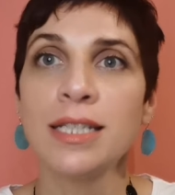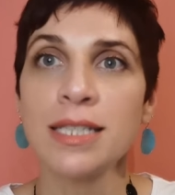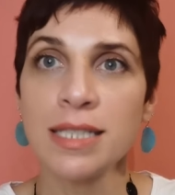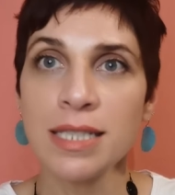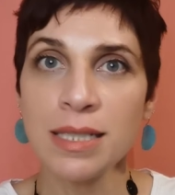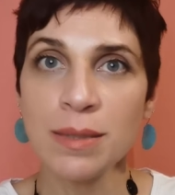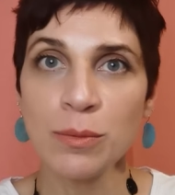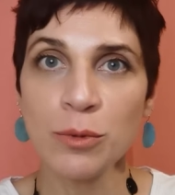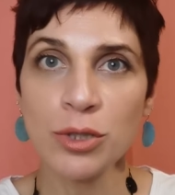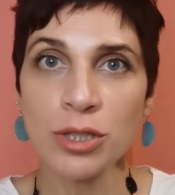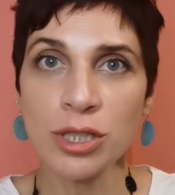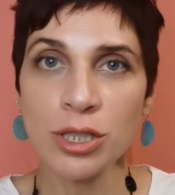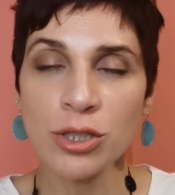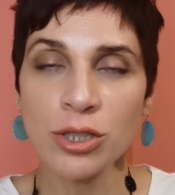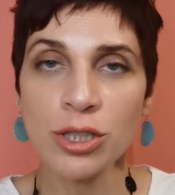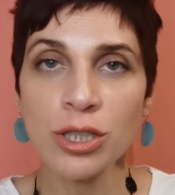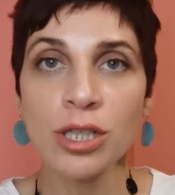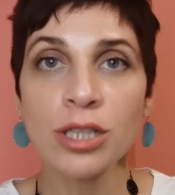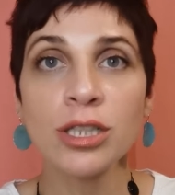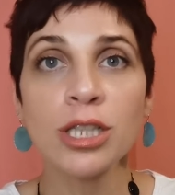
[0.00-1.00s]
نصير
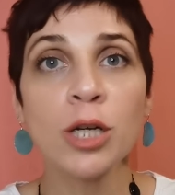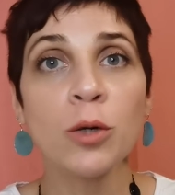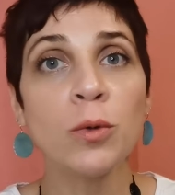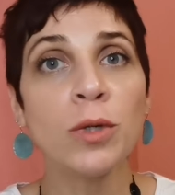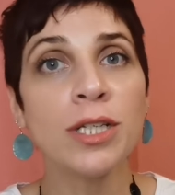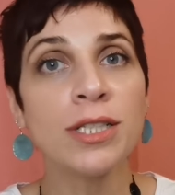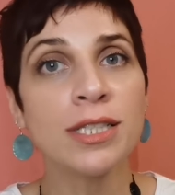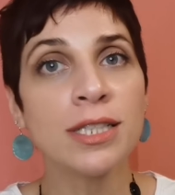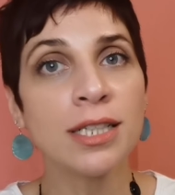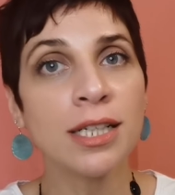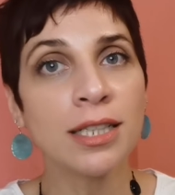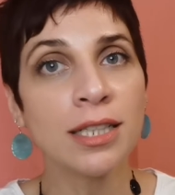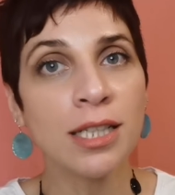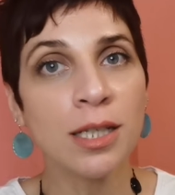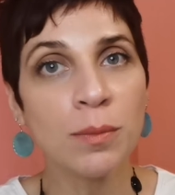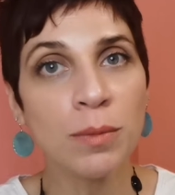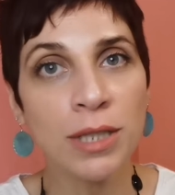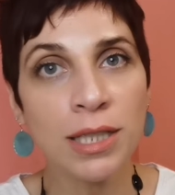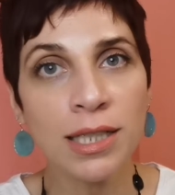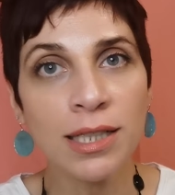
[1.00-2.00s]
مستشارات أو ليصير
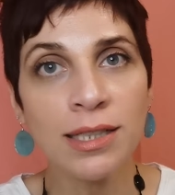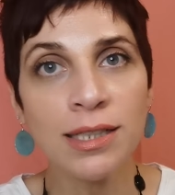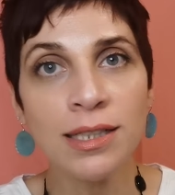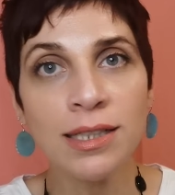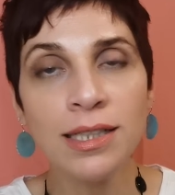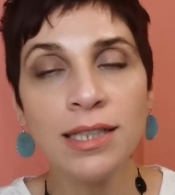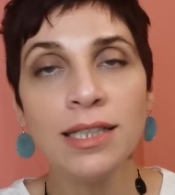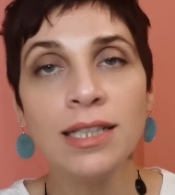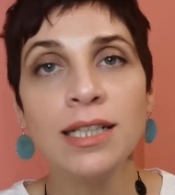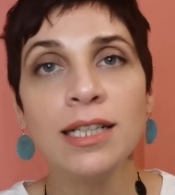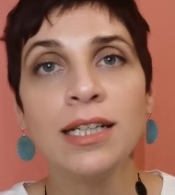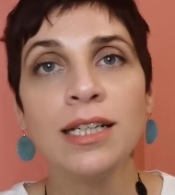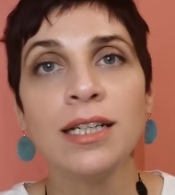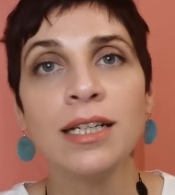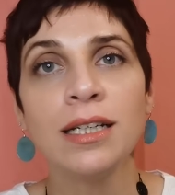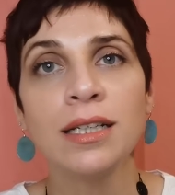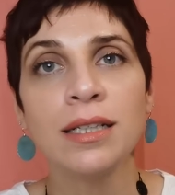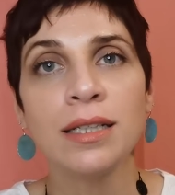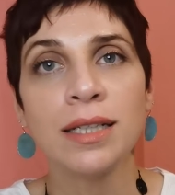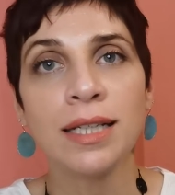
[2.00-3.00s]
عندنا بالقليلة
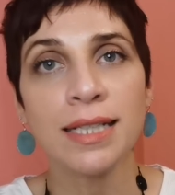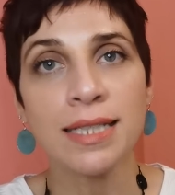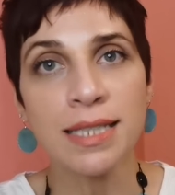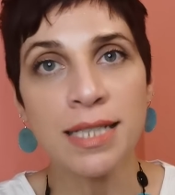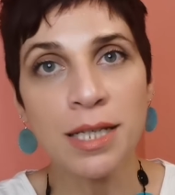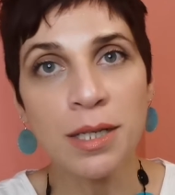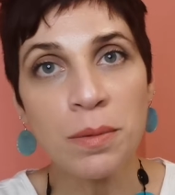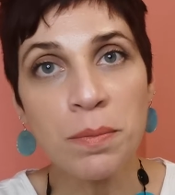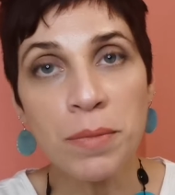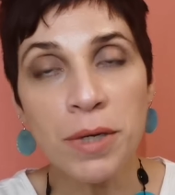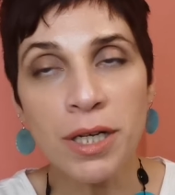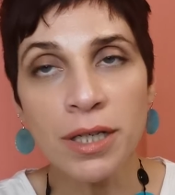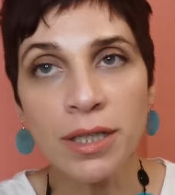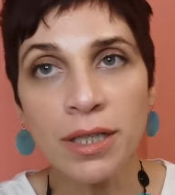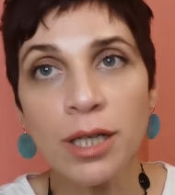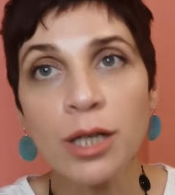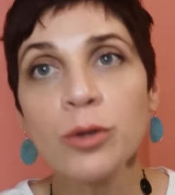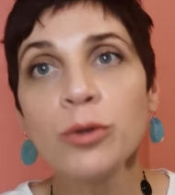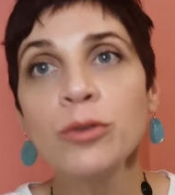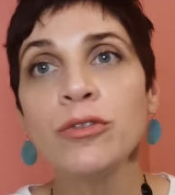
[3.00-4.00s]
آه حساب
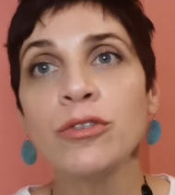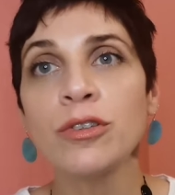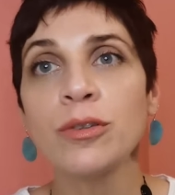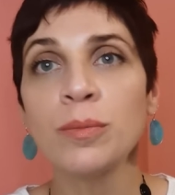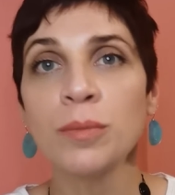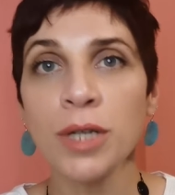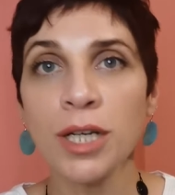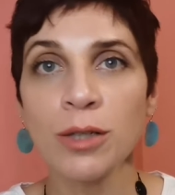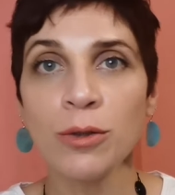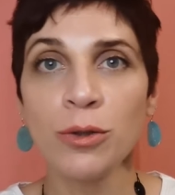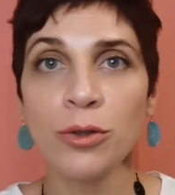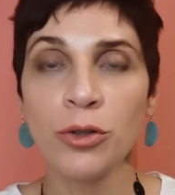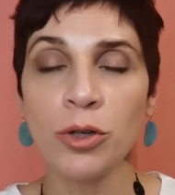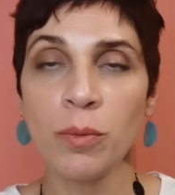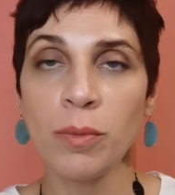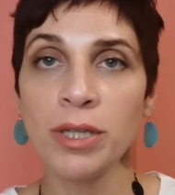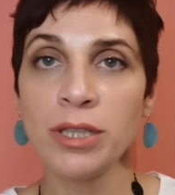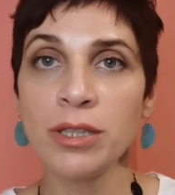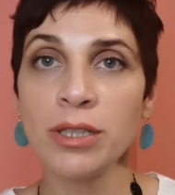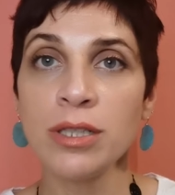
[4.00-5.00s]
أكاونت مع
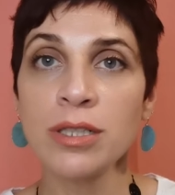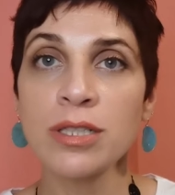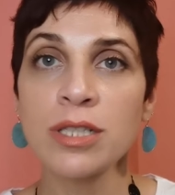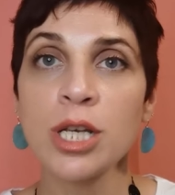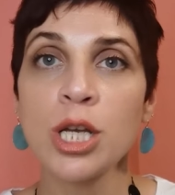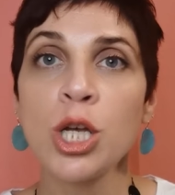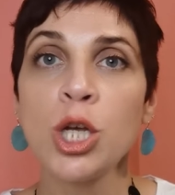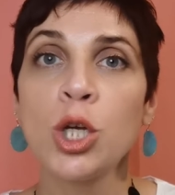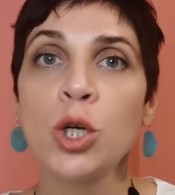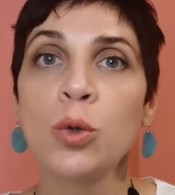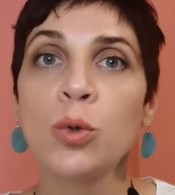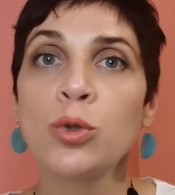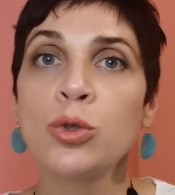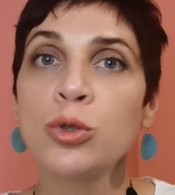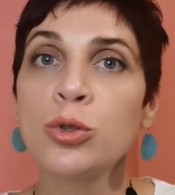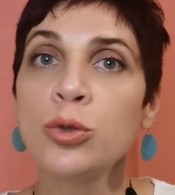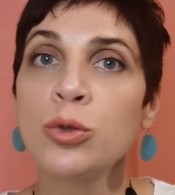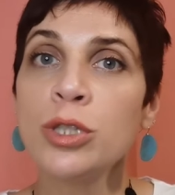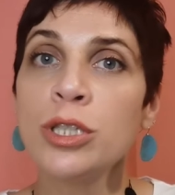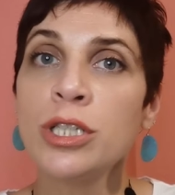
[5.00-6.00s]
نيوتروماتكس
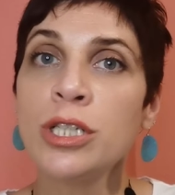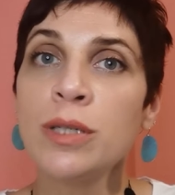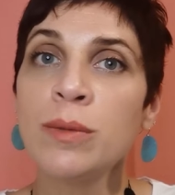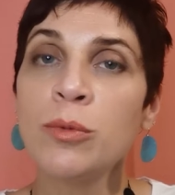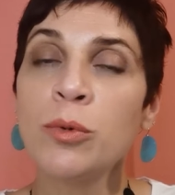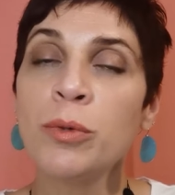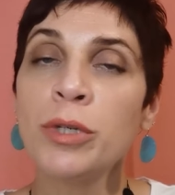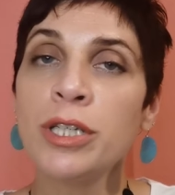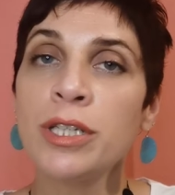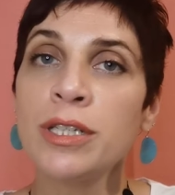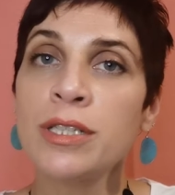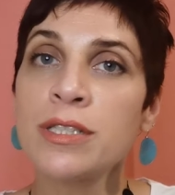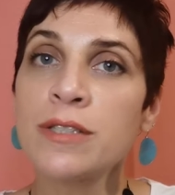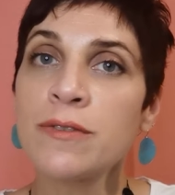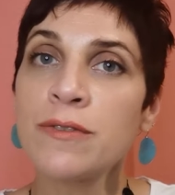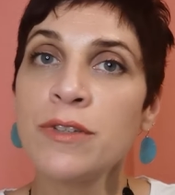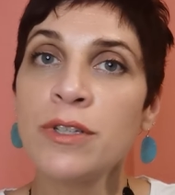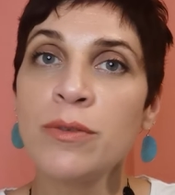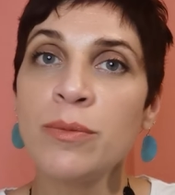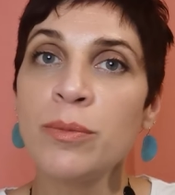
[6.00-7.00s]
وشو هن ممكن
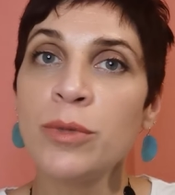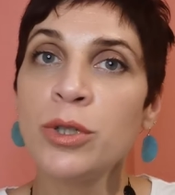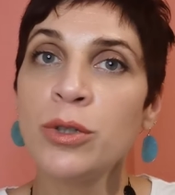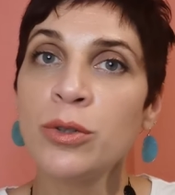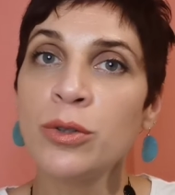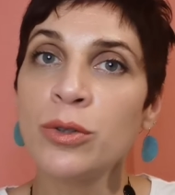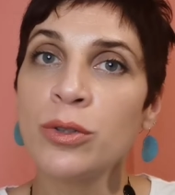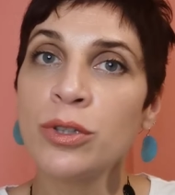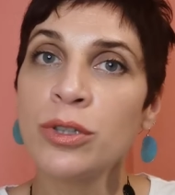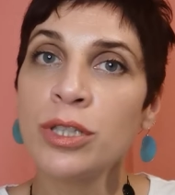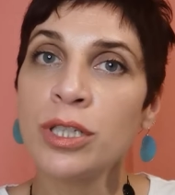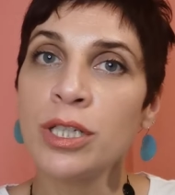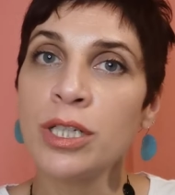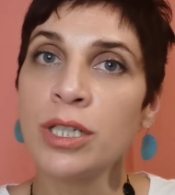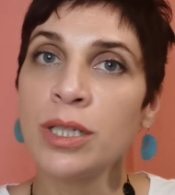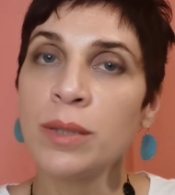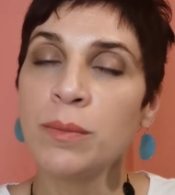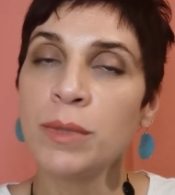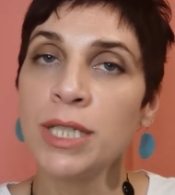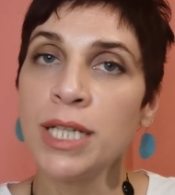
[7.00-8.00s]
نستفيد منهم
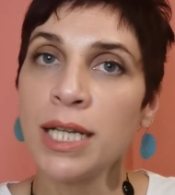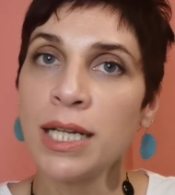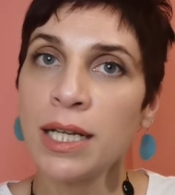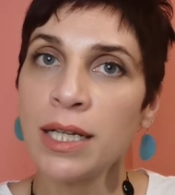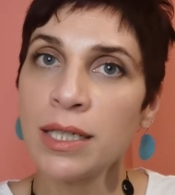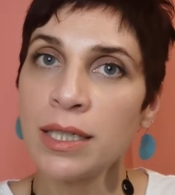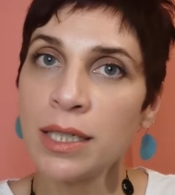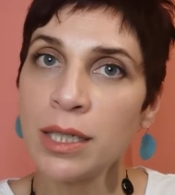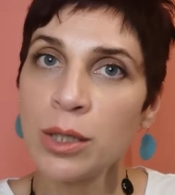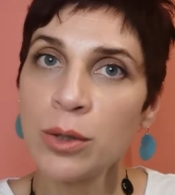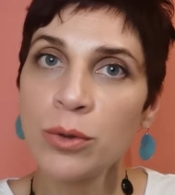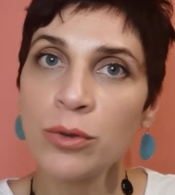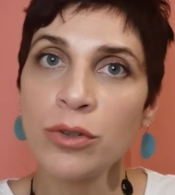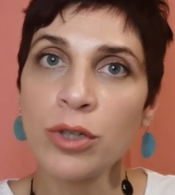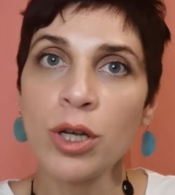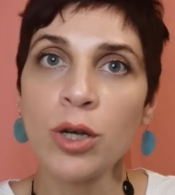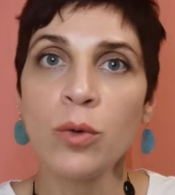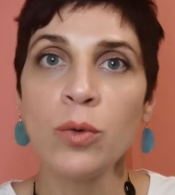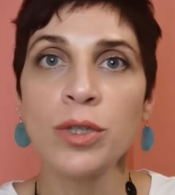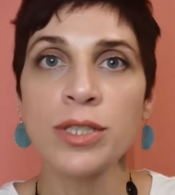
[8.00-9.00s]
آه من
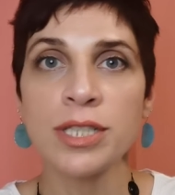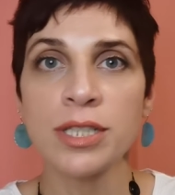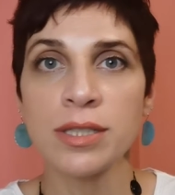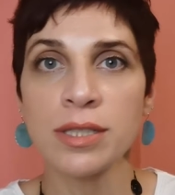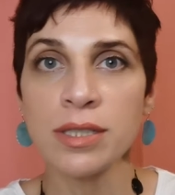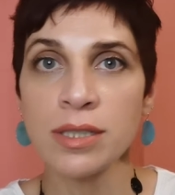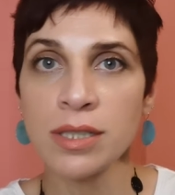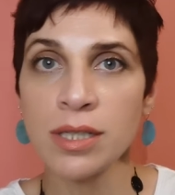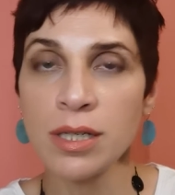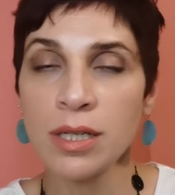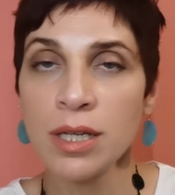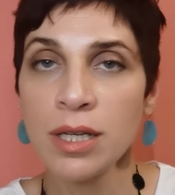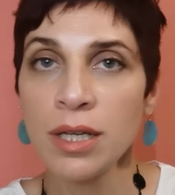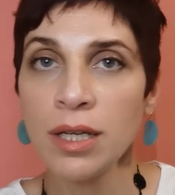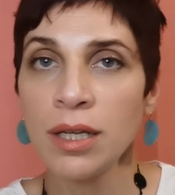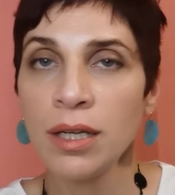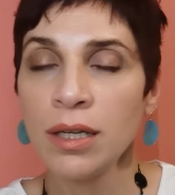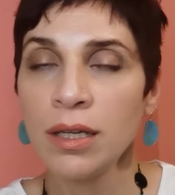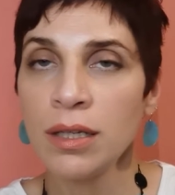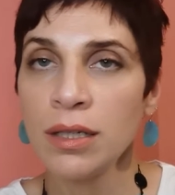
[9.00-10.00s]
هالأكاونت أو إذا صرنا
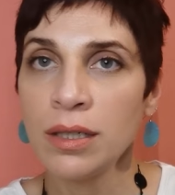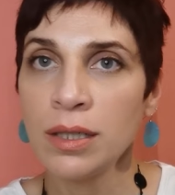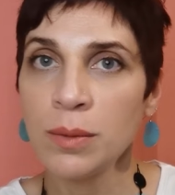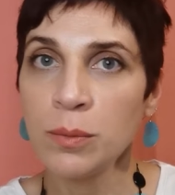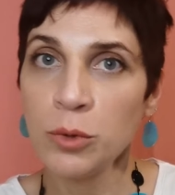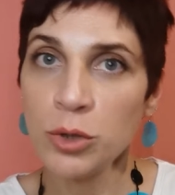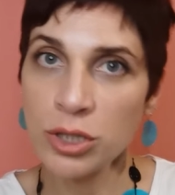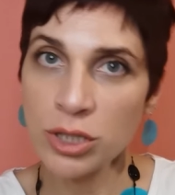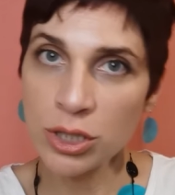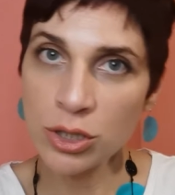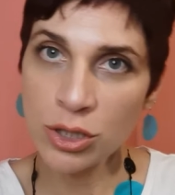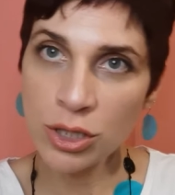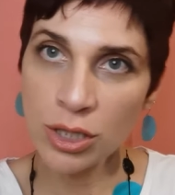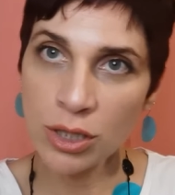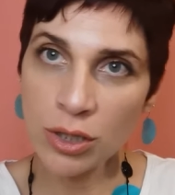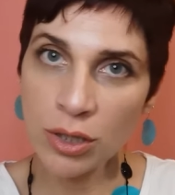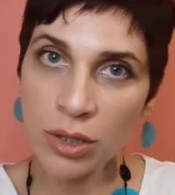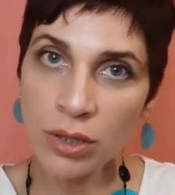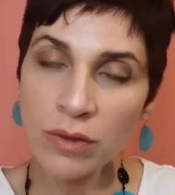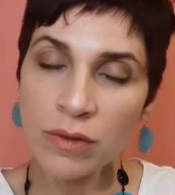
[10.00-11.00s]
آه
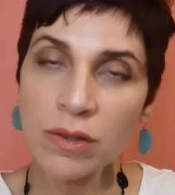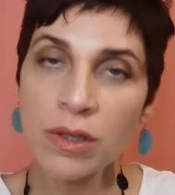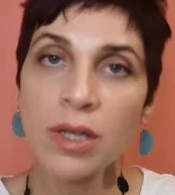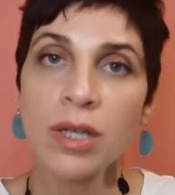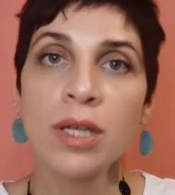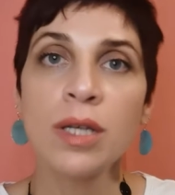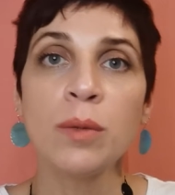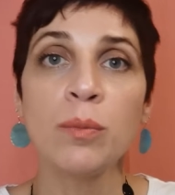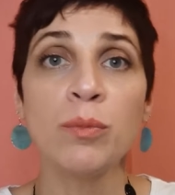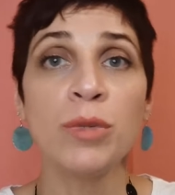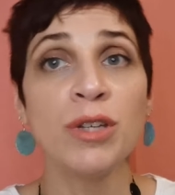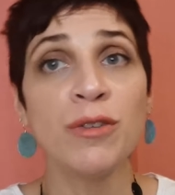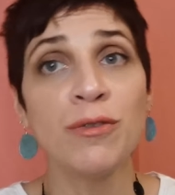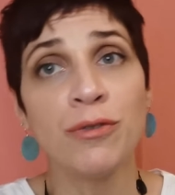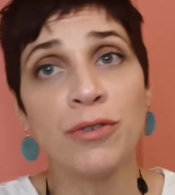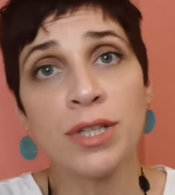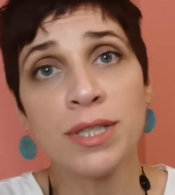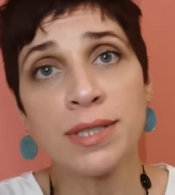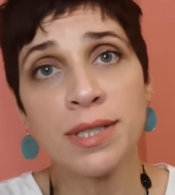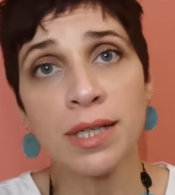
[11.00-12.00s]
مستشارات مين
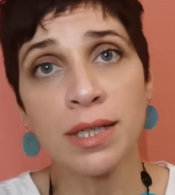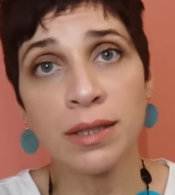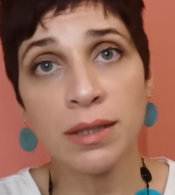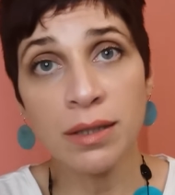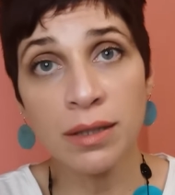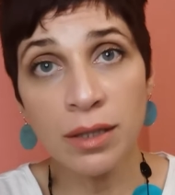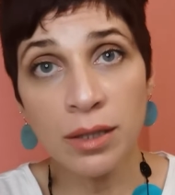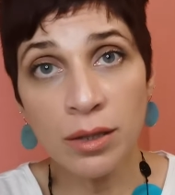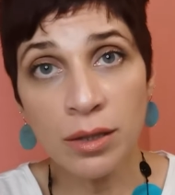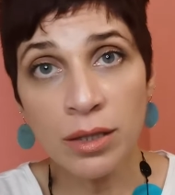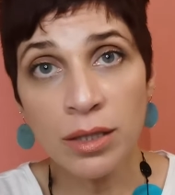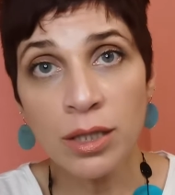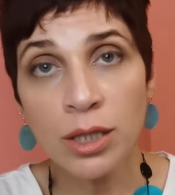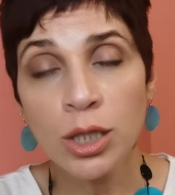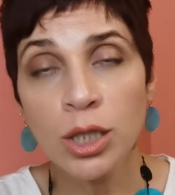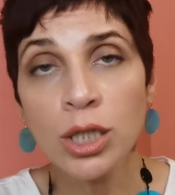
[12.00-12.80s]
في ساعدنا